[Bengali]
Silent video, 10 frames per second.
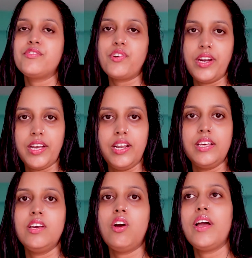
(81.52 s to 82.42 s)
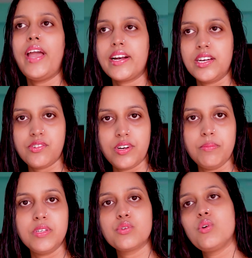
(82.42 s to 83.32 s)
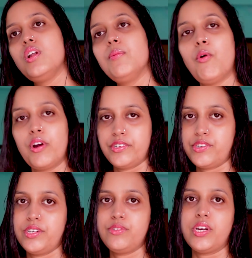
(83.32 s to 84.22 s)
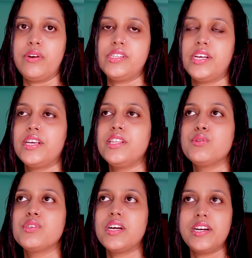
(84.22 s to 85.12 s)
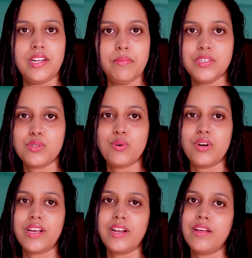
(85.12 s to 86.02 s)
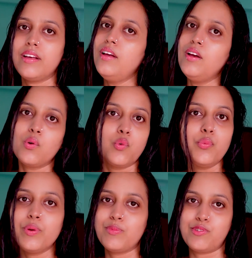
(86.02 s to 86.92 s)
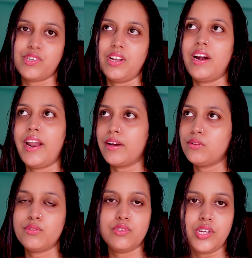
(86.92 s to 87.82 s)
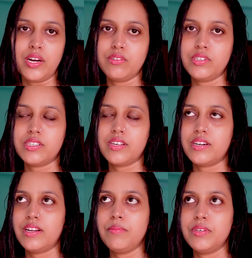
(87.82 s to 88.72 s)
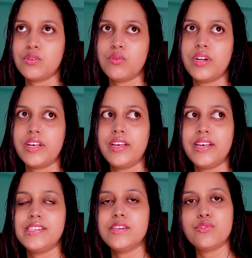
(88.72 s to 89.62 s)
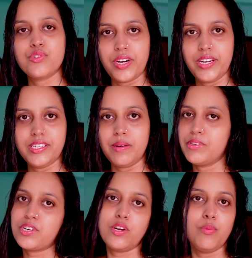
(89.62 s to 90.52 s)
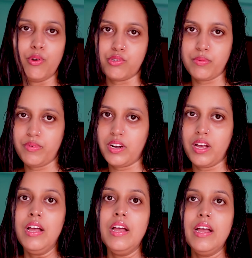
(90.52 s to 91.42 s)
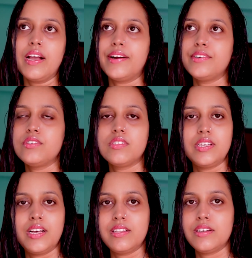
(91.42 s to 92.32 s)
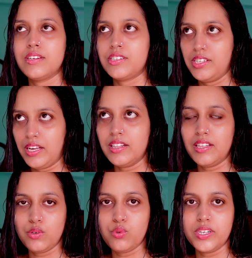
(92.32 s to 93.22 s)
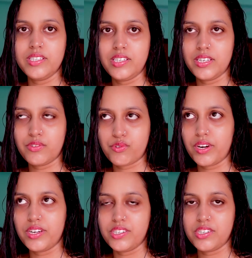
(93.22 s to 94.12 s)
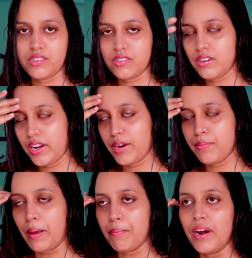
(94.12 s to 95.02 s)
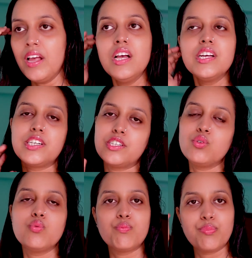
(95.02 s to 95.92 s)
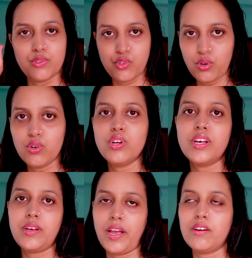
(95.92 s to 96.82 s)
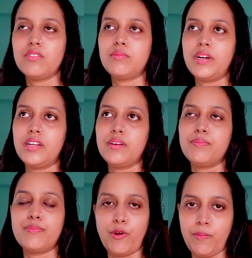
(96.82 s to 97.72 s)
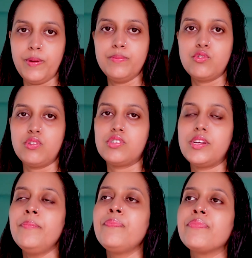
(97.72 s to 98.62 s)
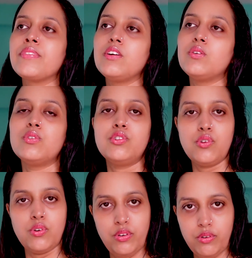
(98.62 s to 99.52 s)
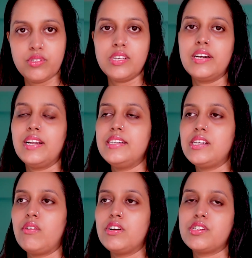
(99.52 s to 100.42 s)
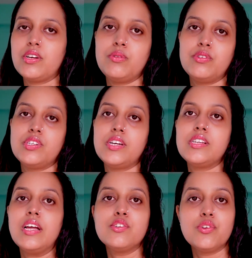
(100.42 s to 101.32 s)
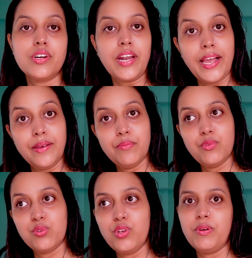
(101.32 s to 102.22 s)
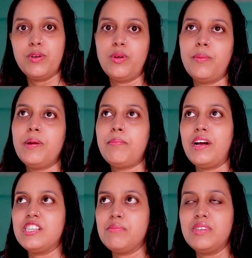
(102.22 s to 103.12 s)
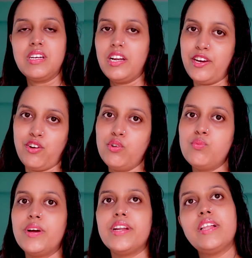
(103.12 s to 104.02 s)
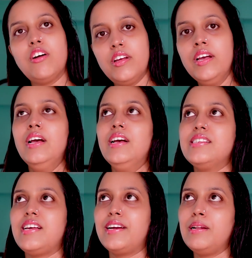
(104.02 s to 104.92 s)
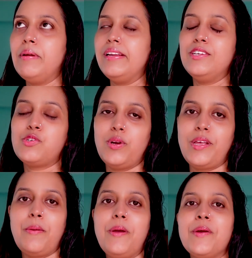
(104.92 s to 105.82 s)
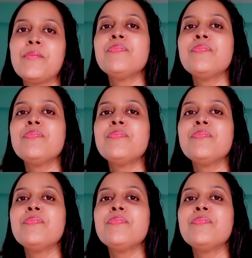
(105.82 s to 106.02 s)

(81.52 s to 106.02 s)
ট্রেনে গেলে কি হয় একটা ট্রেন মিস করলে পরের ট্রেনেও যাওয়া যায় কিন্তু শাটেল মিস করে গেলে খুবই মুশকিল আর এখন তো জানো যে শাটেল মিস করে গিয়ে যে ও ট্রেনে যাবে সেটাও পসিবল না কারণ শিয়ালদা শিয়ালদা রুটে যে ট্রেনের ব্যাপার সেটা তো প্রচণ্ডই এখন মানে প্রবলেম চলছে তো ওর জন্যই ও স্যাটেলে যাওয়া আসা করছে আর যার জন্য টাইম মতোই বেরোতে হবে মানে পাঁচ মিনিট লেট হওয়ার উপায় নেই তাহলে স্যাটেল বেরিয়ে চলে যাবে